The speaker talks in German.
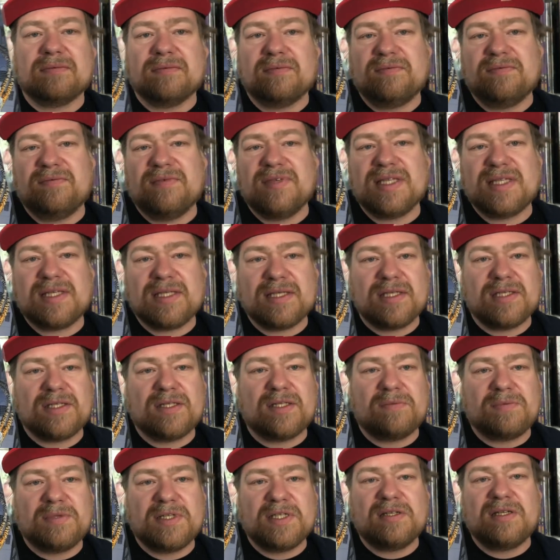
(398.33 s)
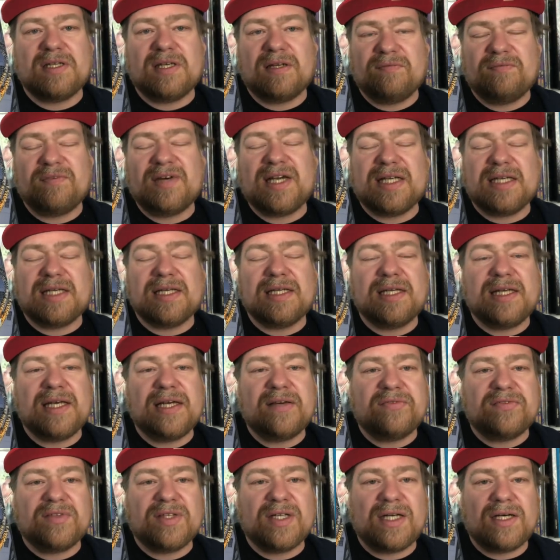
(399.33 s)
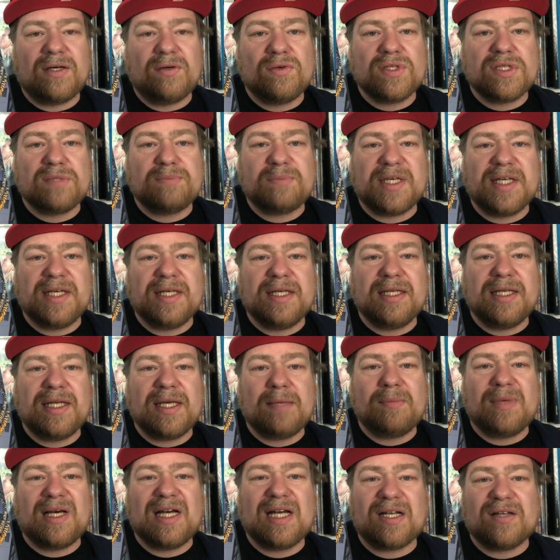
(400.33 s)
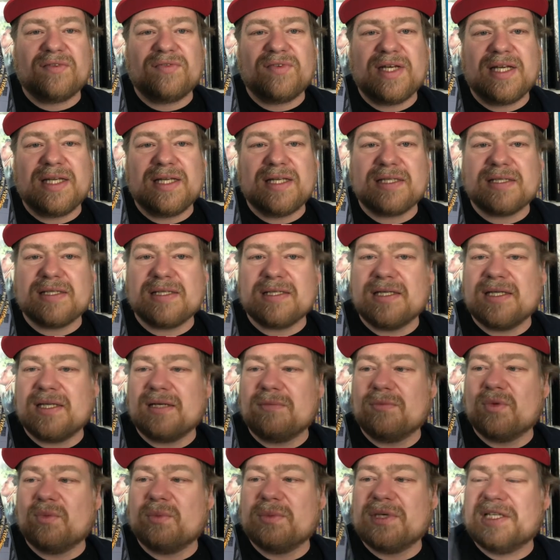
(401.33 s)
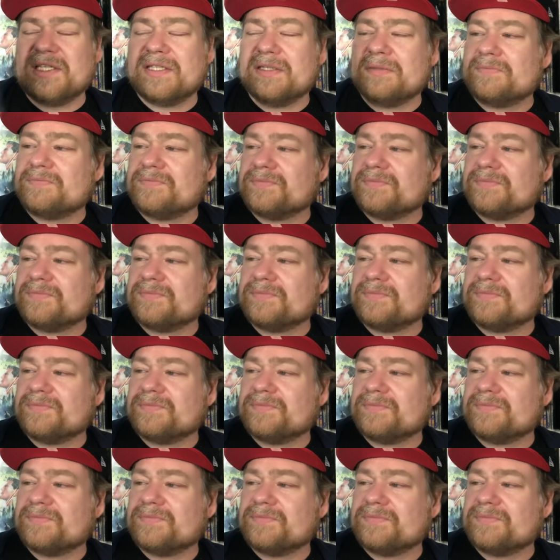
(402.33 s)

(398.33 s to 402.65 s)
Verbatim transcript: wie es ist, ob sie dann weiterhin Hefte rausbringen. Der Markt verändert sich ja im Moment